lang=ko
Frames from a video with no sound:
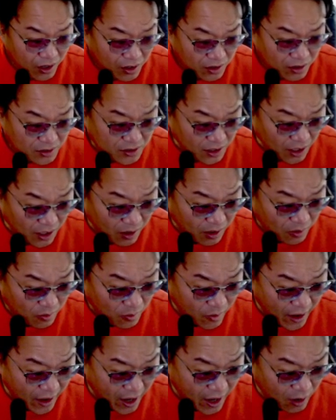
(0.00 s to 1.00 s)
자,
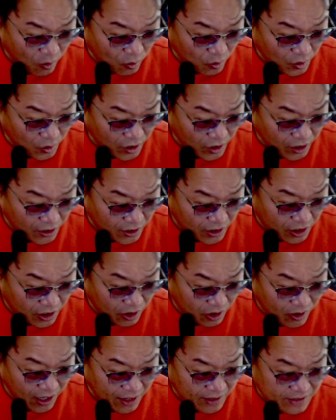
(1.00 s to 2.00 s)
외국인,
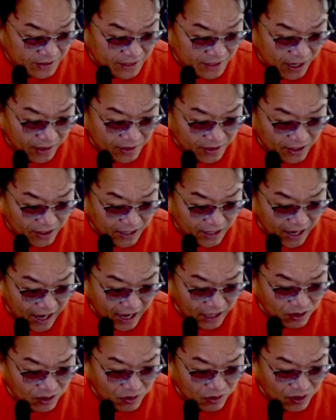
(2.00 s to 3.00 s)
기관, 쌍끌이가
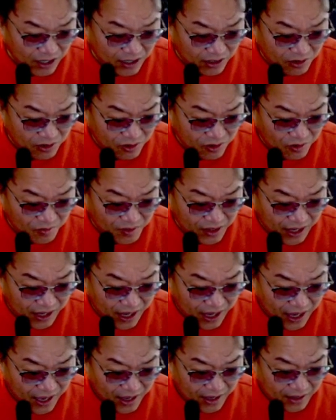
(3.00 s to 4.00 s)
아주 강하게 들어옵니다.
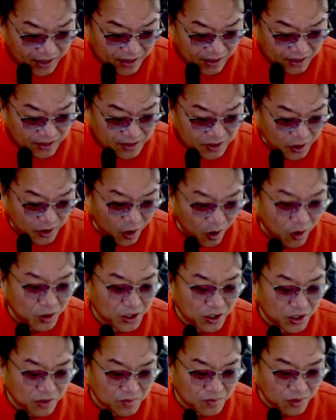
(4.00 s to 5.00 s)

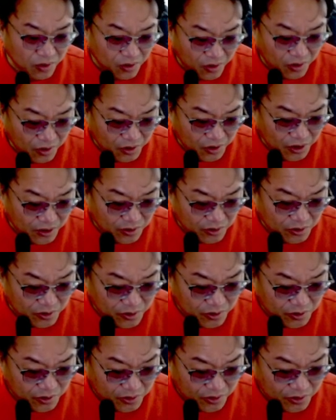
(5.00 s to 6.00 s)
연기금도 연속적으로
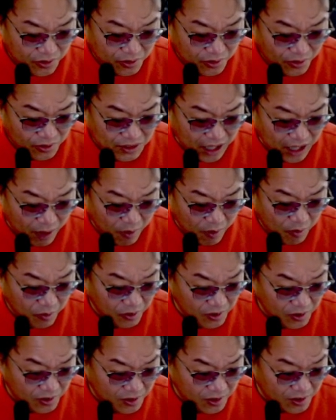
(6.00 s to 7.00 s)
들어오고,
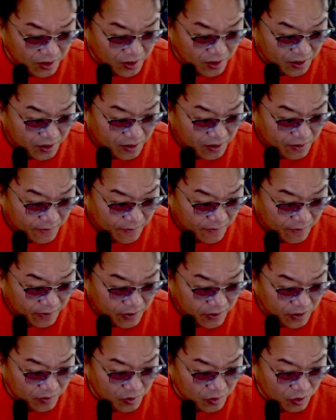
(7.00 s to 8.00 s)
사모펀드,
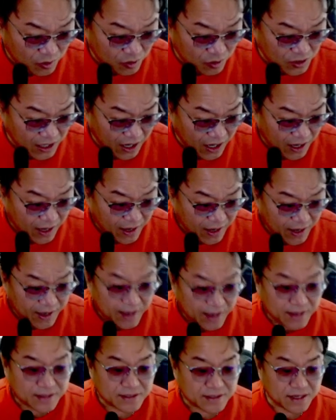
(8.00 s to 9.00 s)
금융투자,
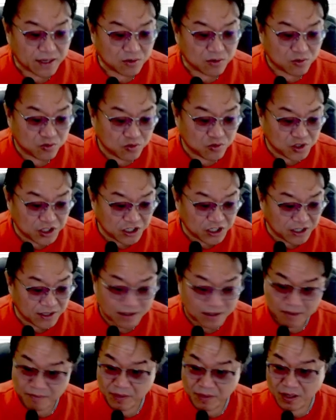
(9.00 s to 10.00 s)
자, 투신,
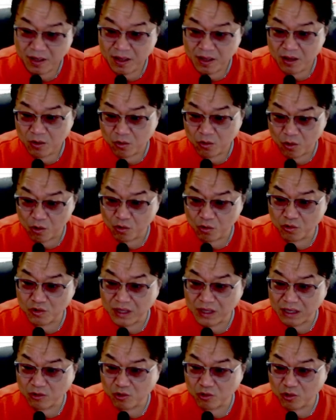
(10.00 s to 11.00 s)
골고루 다
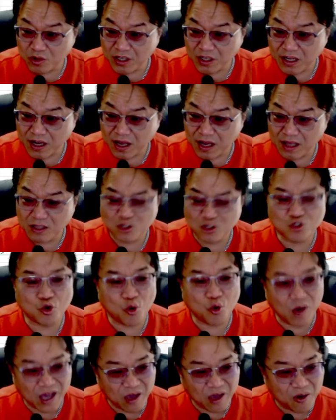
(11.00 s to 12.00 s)
들어오니까
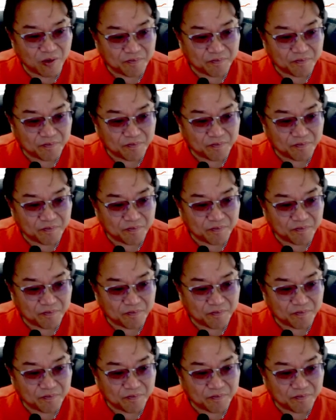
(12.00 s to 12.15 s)
좋아요.